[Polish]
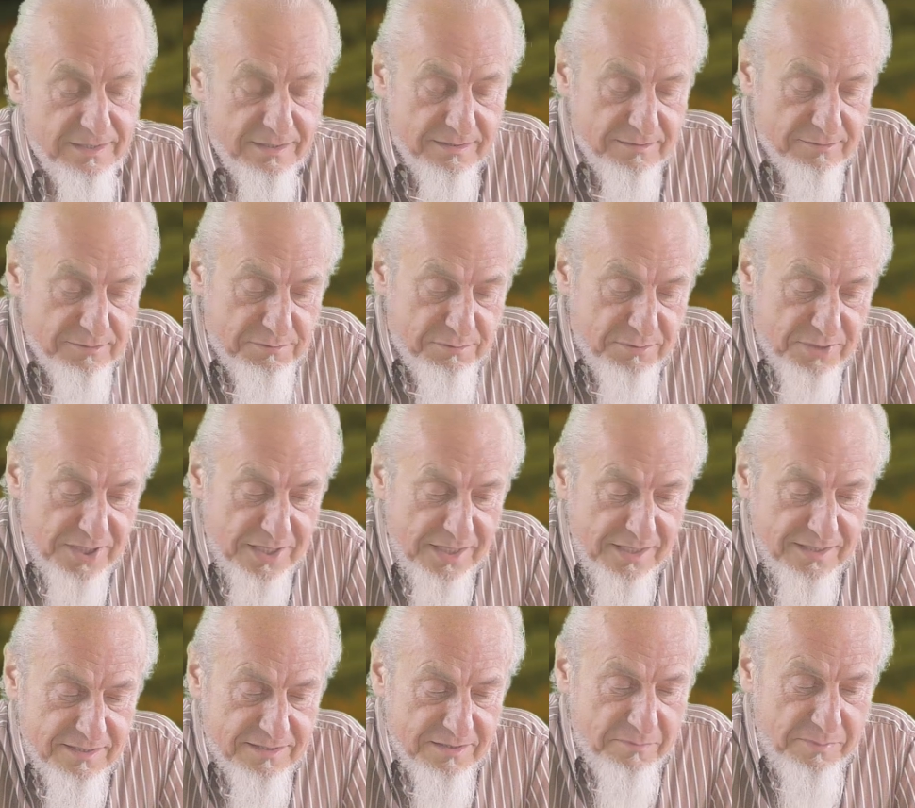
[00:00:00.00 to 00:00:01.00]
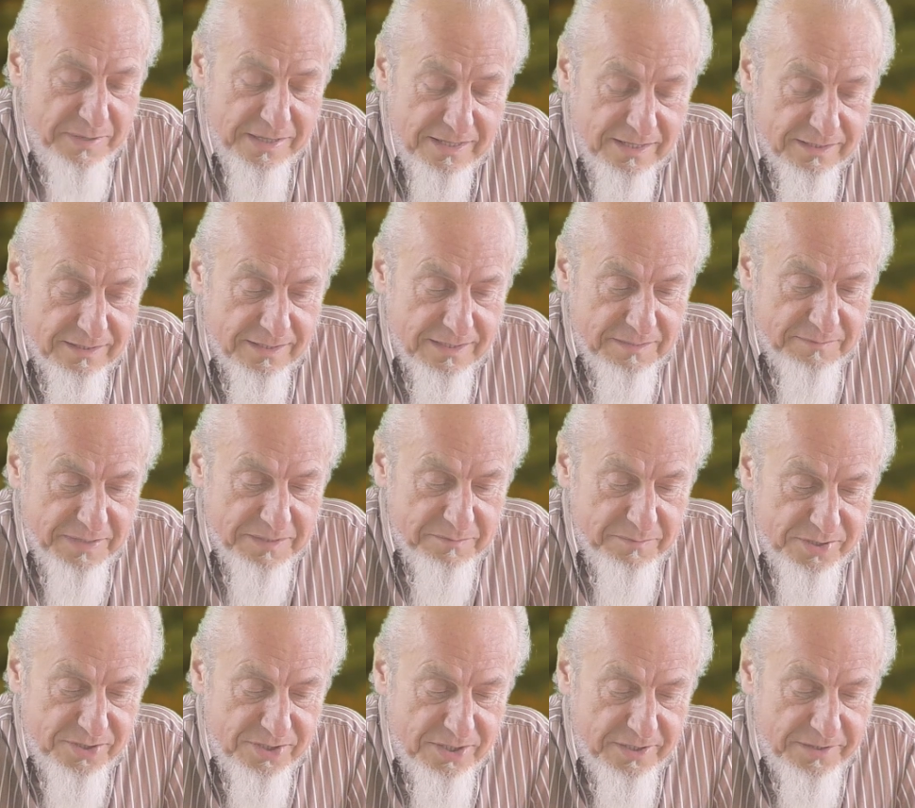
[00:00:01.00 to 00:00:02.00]
y, usłyszeli, co pan na ten temat
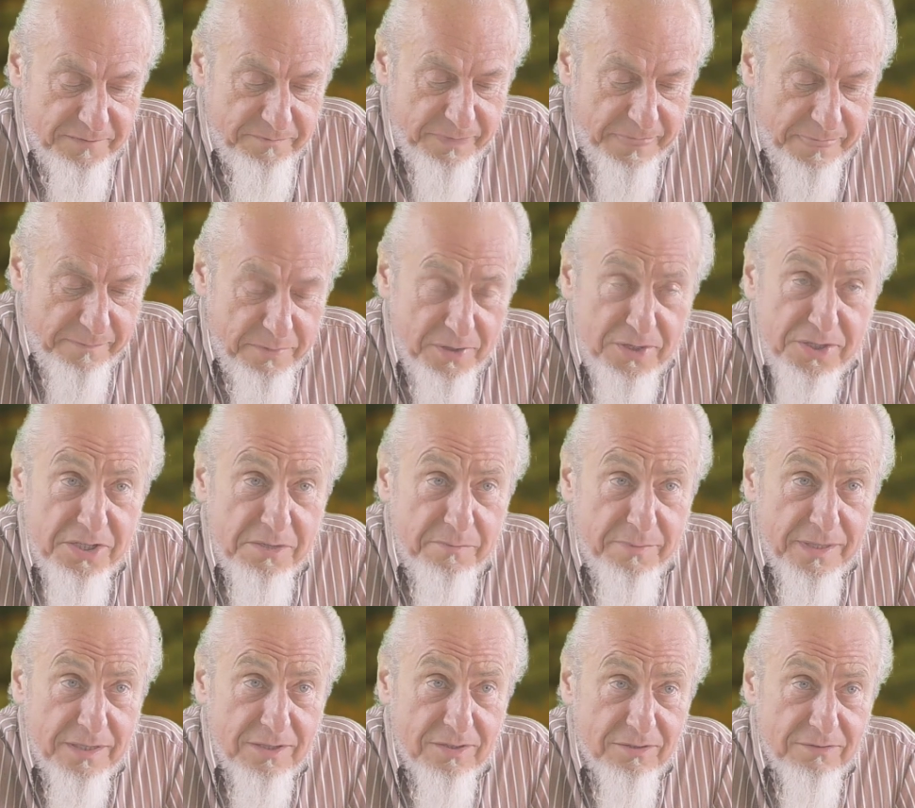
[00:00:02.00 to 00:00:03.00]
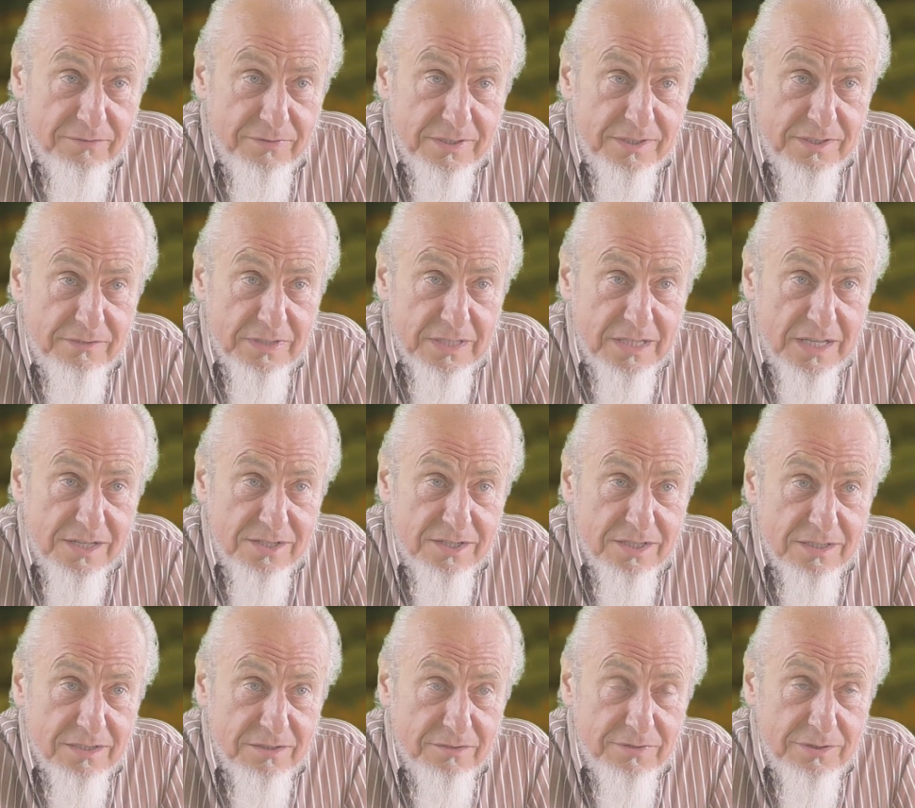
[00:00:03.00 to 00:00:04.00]
myśli. Boi się pan
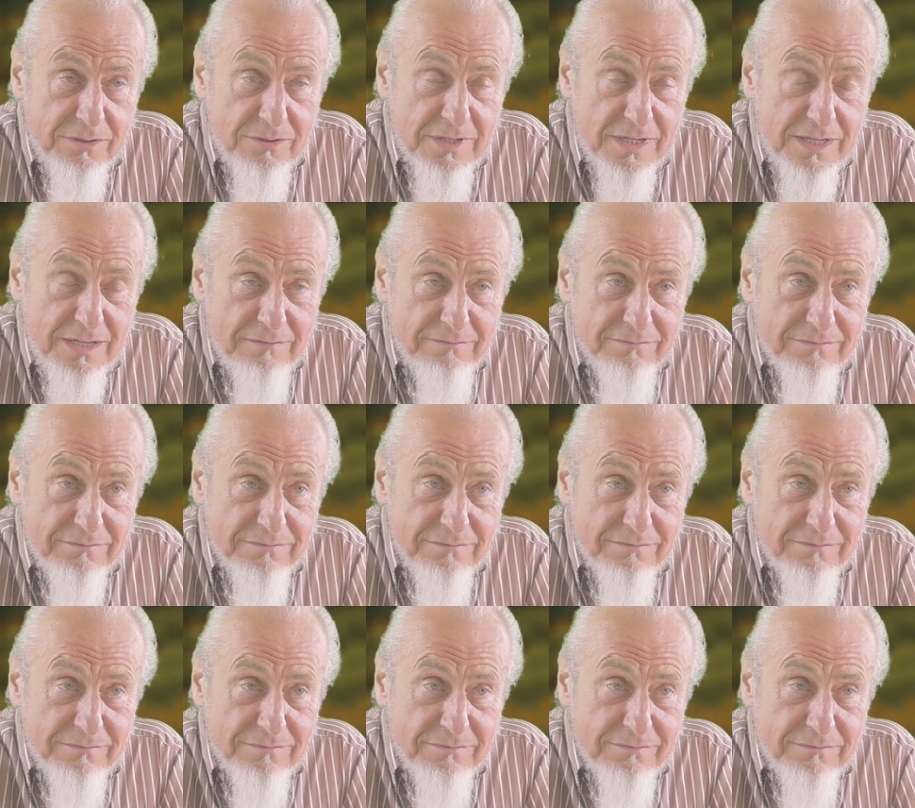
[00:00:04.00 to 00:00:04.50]
COVID-19 tego wirusa?